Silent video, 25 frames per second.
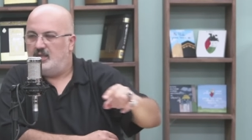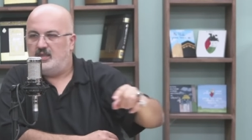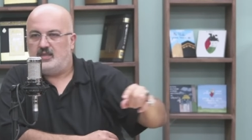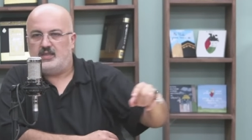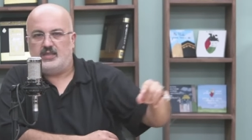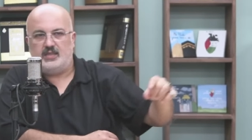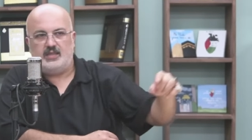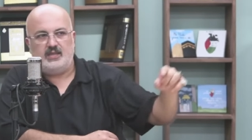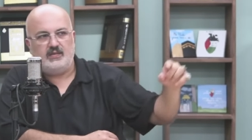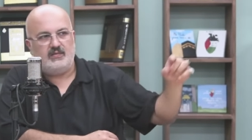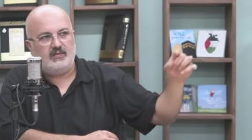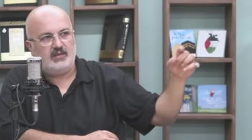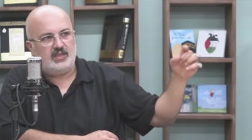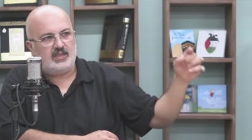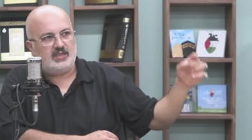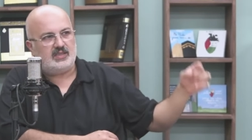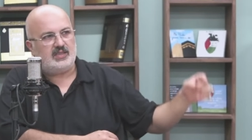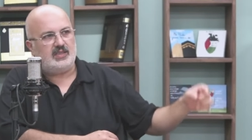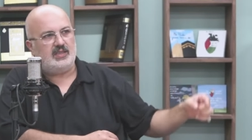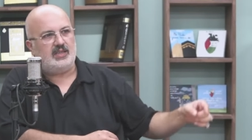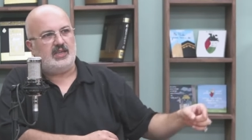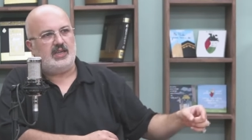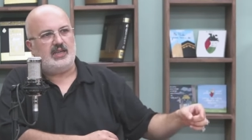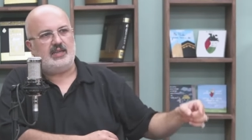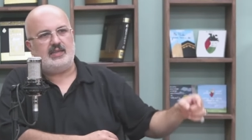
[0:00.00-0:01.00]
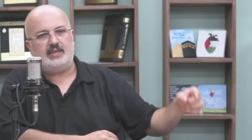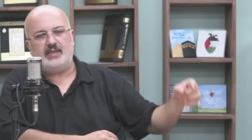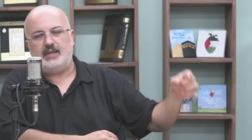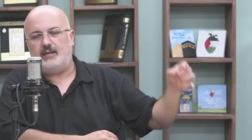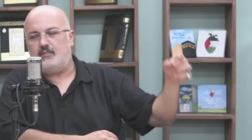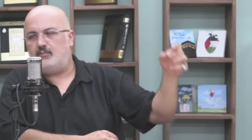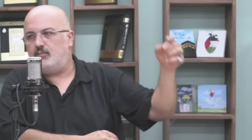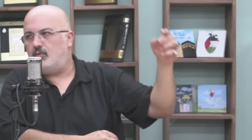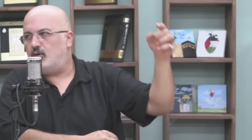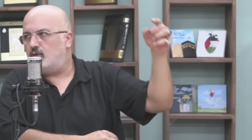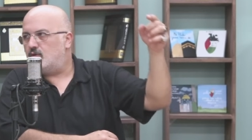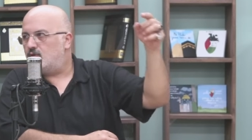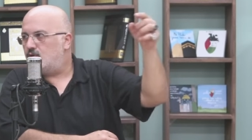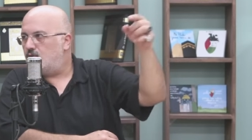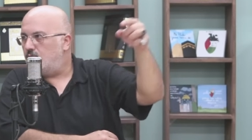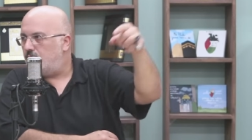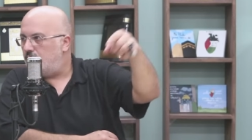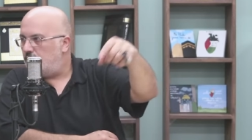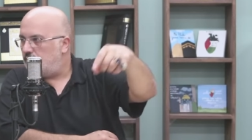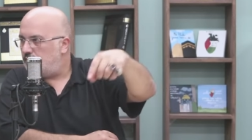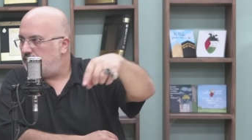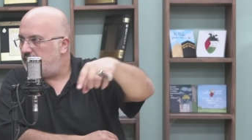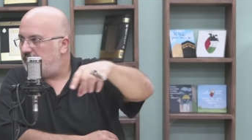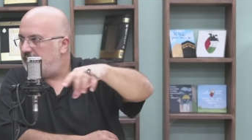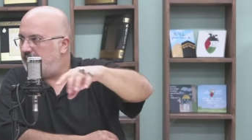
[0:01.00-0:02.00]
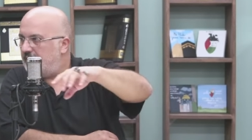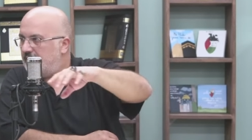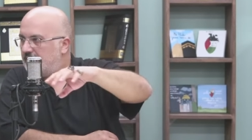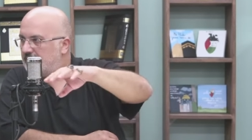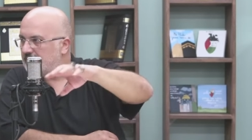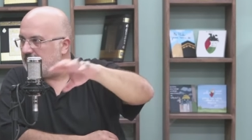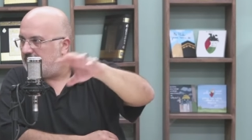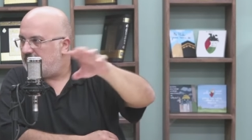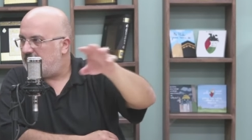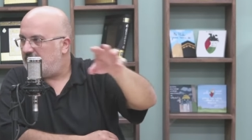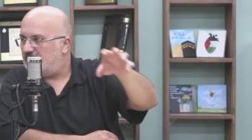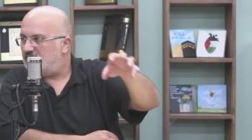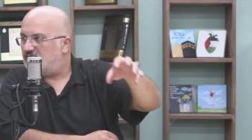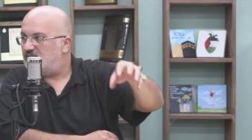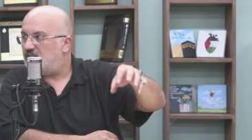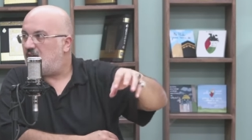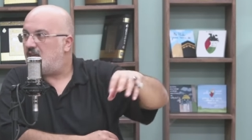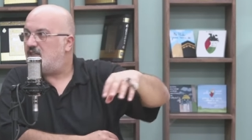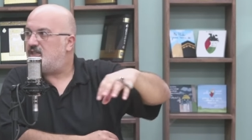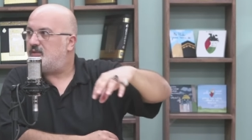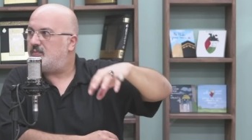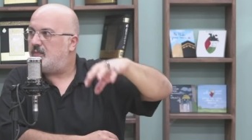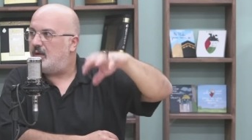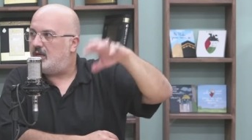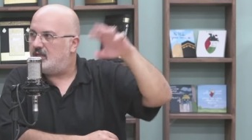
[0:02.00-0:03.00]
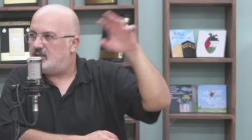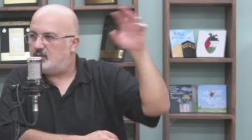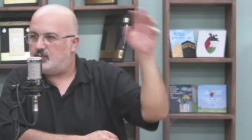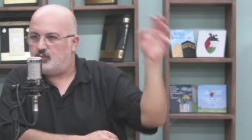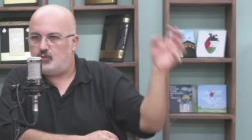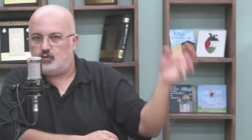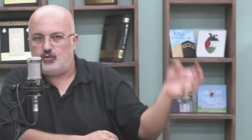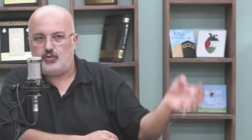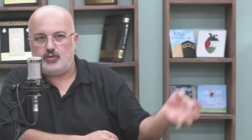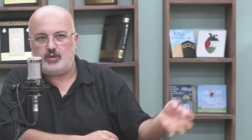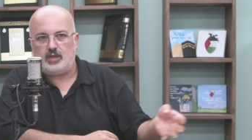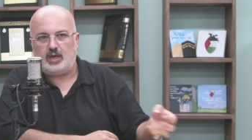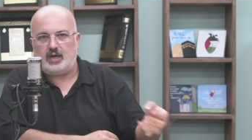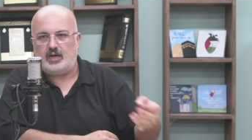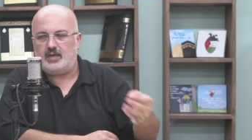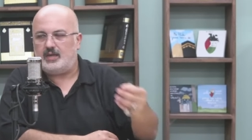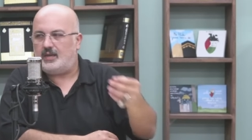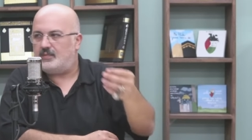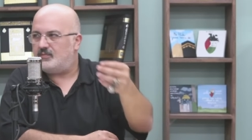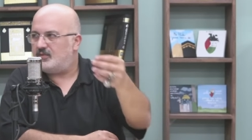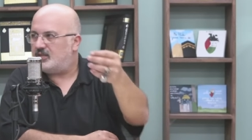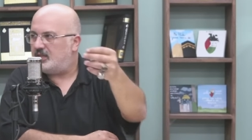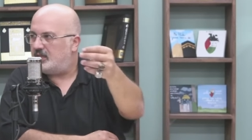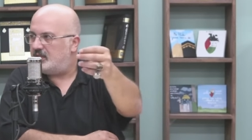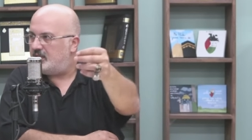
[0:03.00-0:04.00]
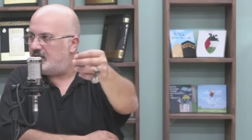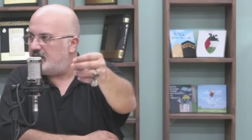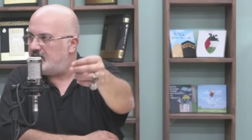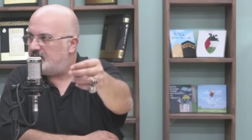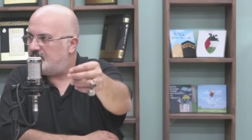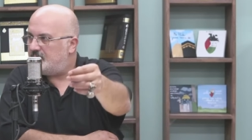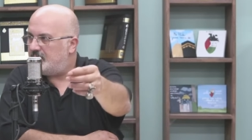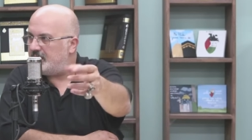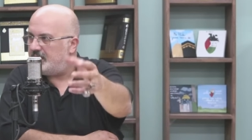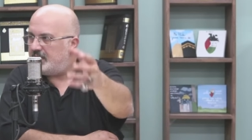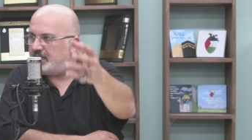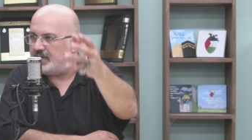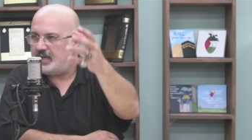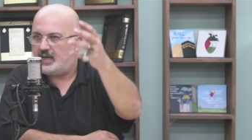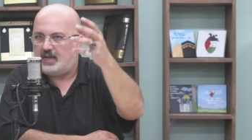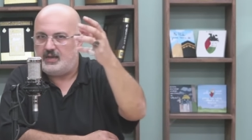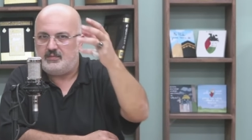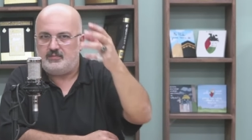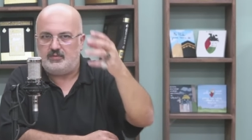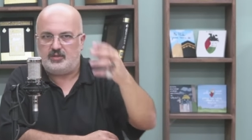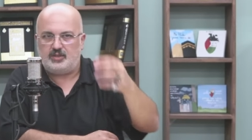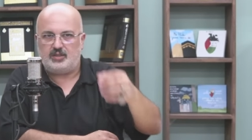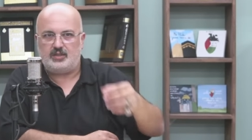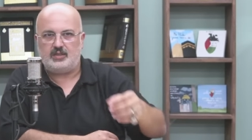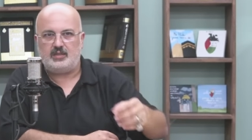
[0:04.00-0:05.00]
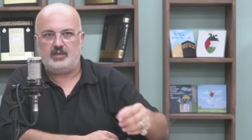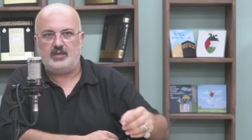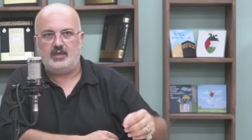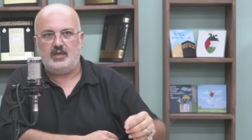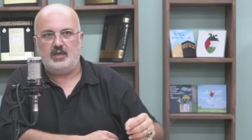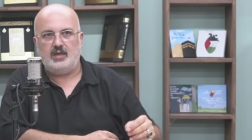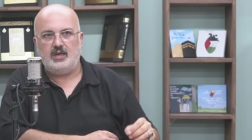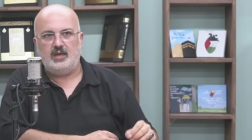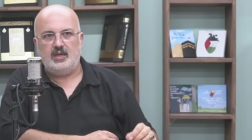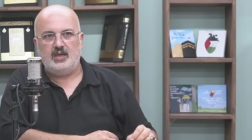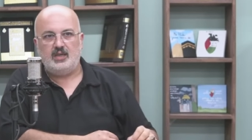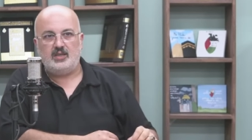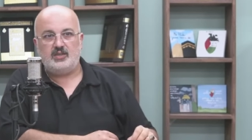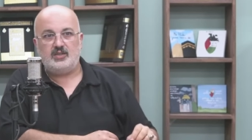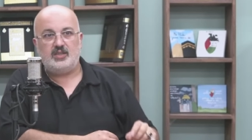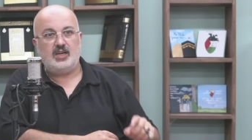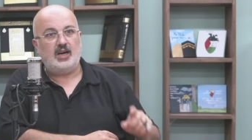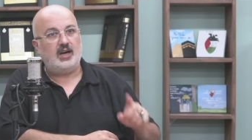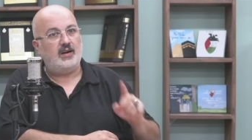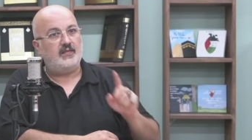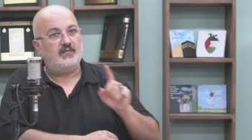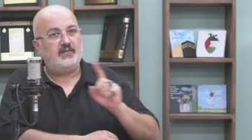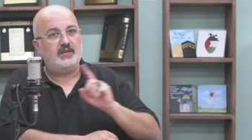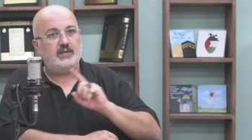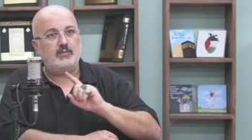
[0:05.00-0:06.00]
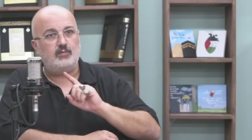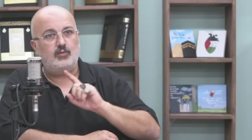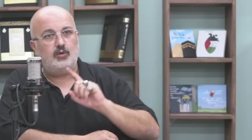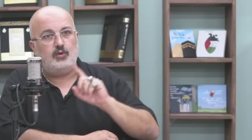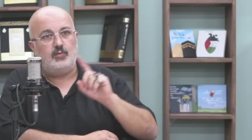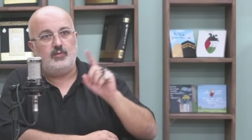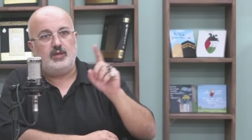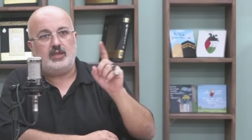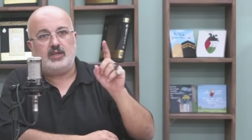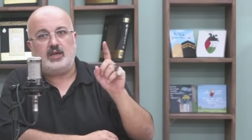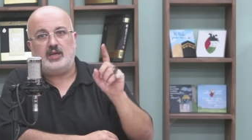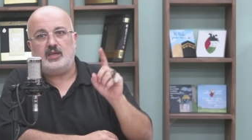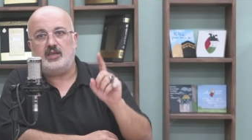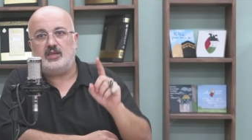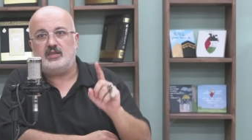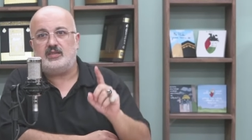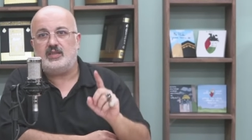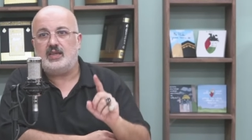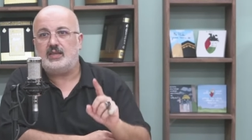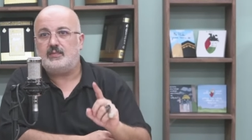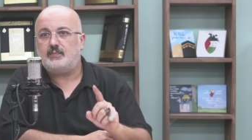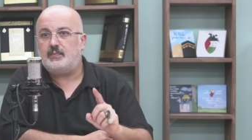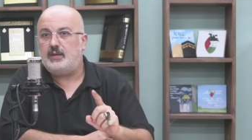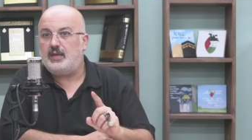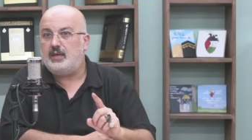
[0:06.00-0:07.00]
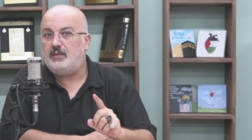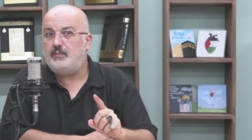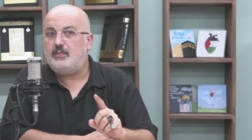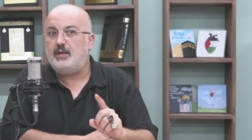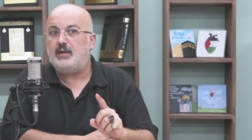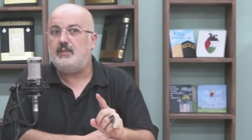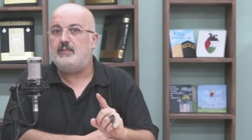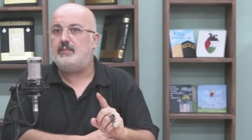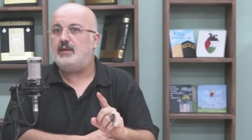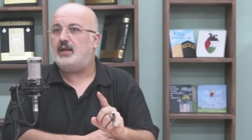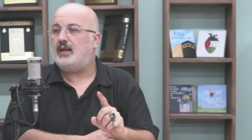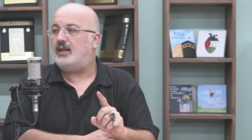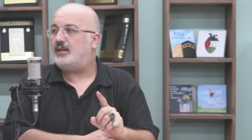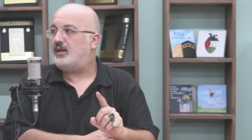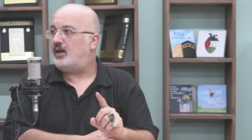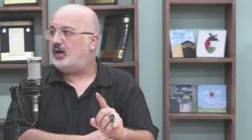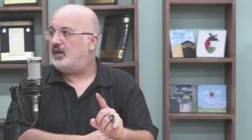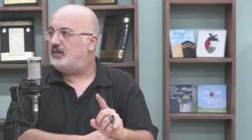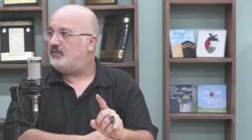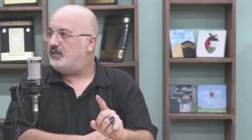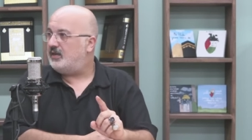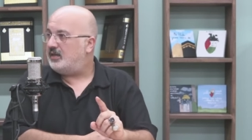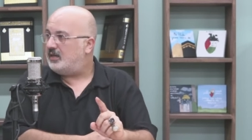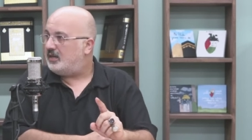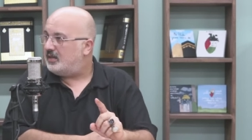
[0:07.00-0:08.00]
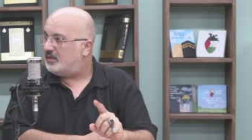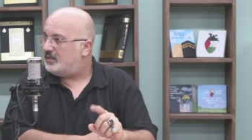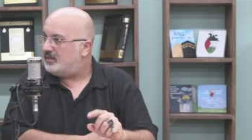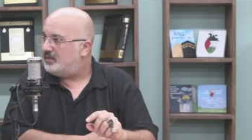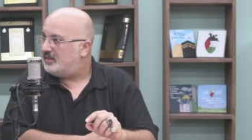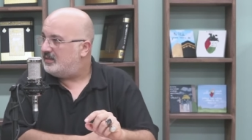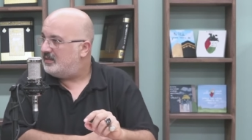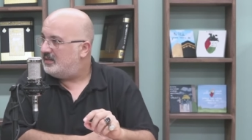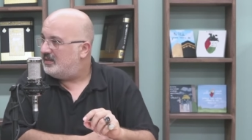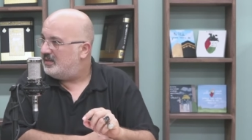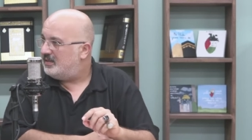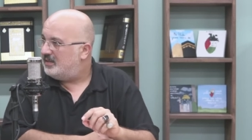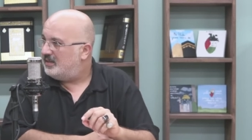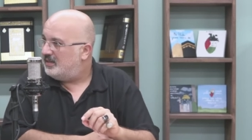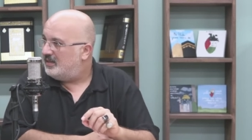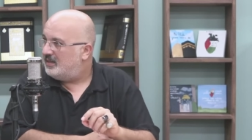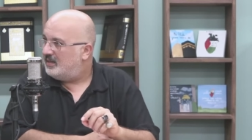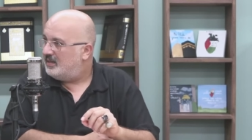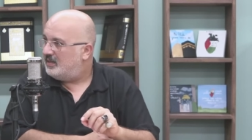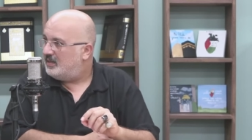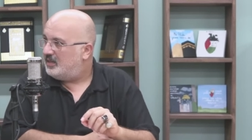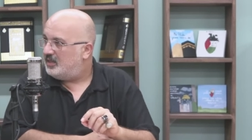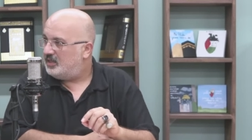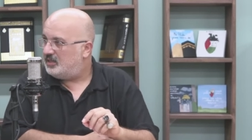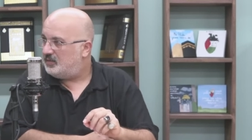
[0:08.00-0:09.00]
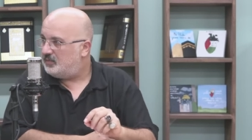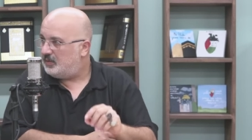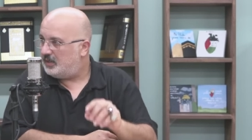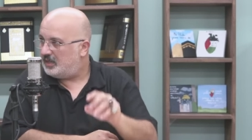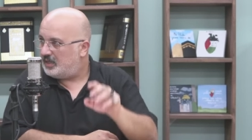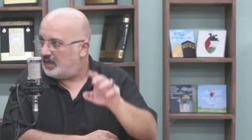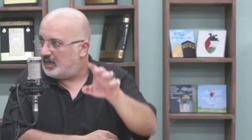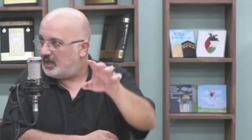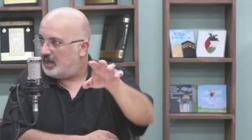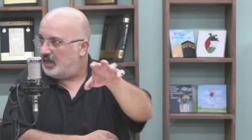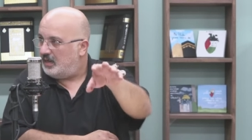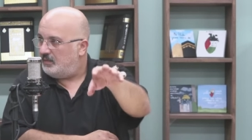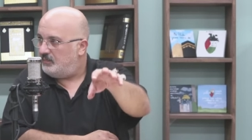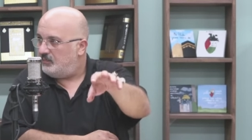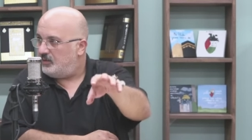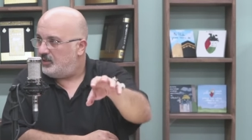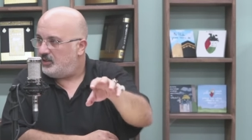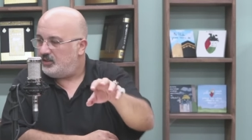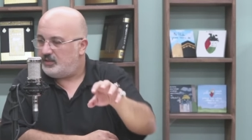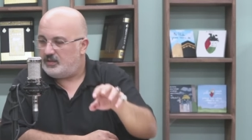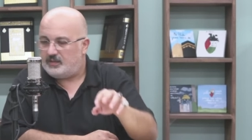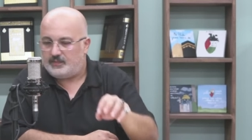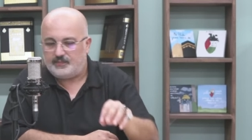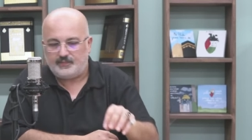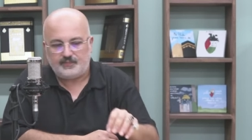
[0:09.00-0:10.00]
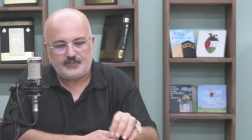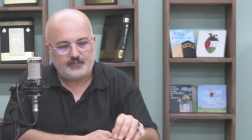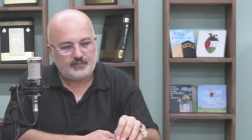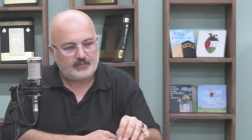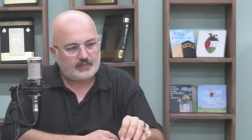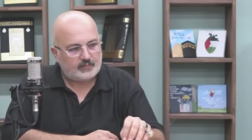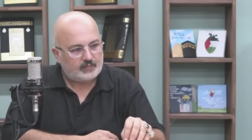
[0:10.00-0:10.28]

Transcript: Sivrisineğinden börtü böceğine kadar şaşmaz. Bütün alem sana hizmete gelmiş. Kafir mümin ayırt etmeyi bilmeyen hayvanat hizmete gelmiş.